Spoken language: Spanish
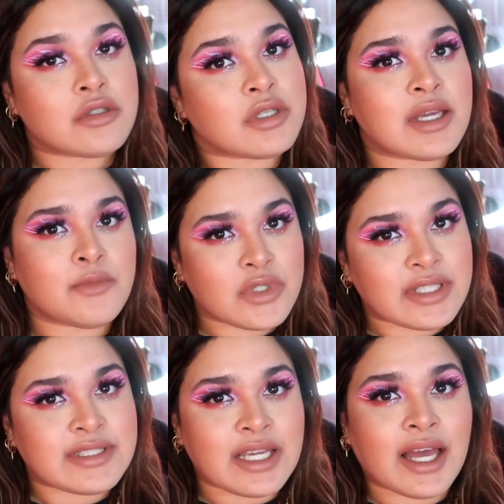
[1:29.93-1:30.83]
Yo sé que hay
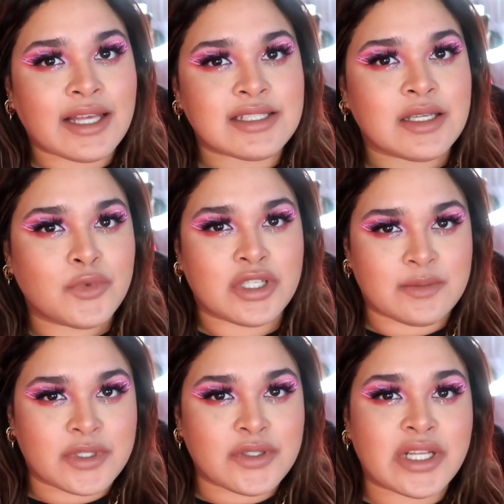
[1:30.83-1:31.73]
muchas chicas y
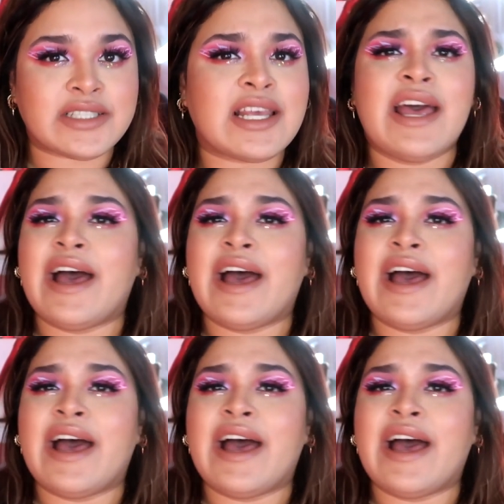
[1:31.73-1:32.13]
muchas personas